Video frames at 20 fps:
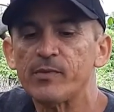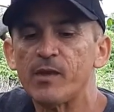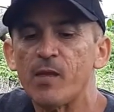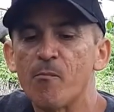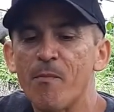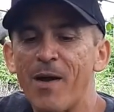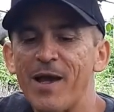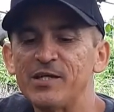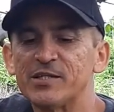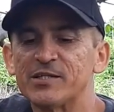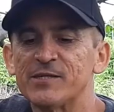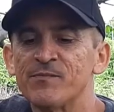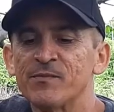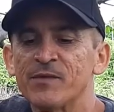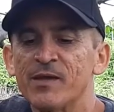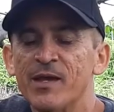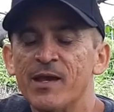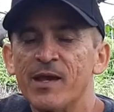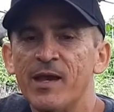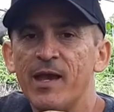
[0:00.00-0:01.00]
Mas
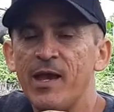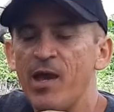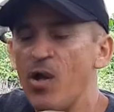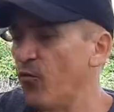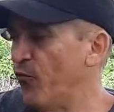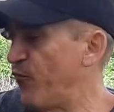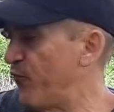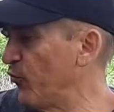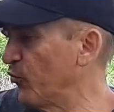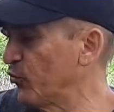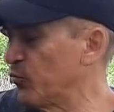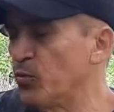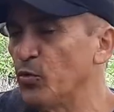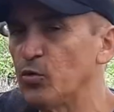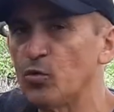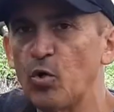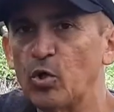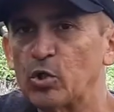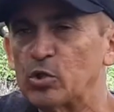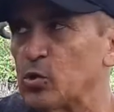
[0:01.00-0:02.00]
é um fruto
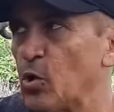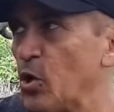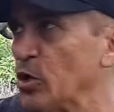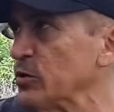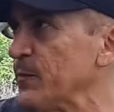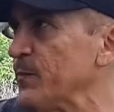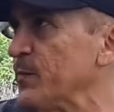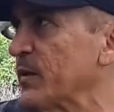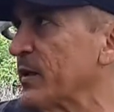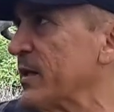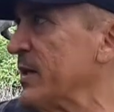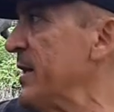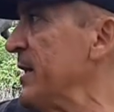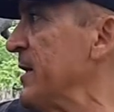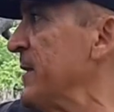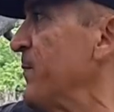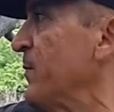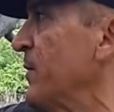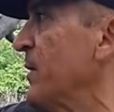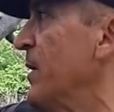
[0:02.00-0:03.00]
muito gostoso, que
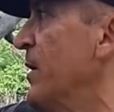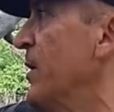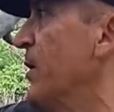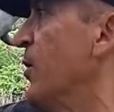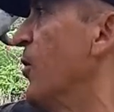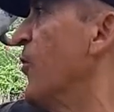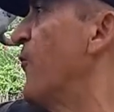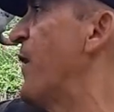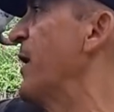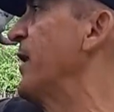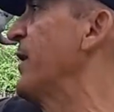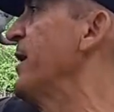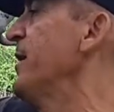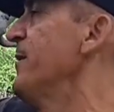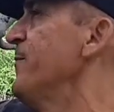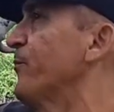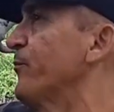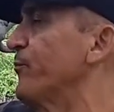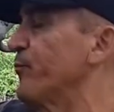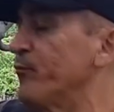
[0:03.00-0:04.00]
nem eu falei,
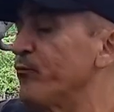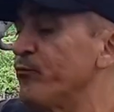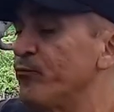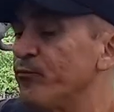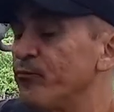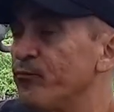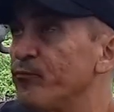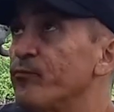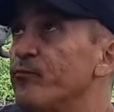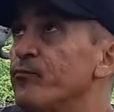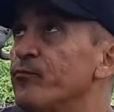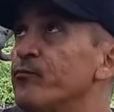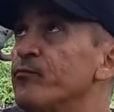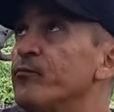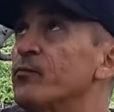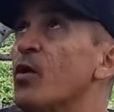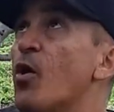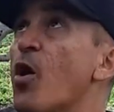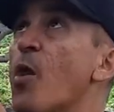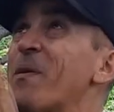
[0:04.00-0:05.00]

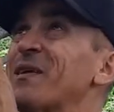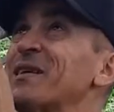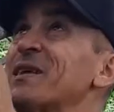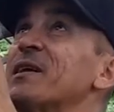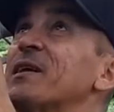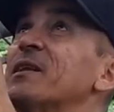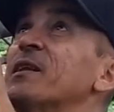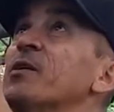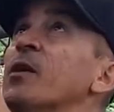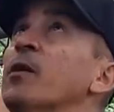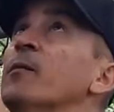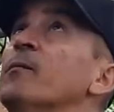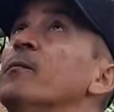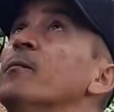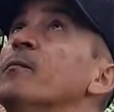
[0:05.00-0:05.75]
Olha o passarinho cantando aí, ó.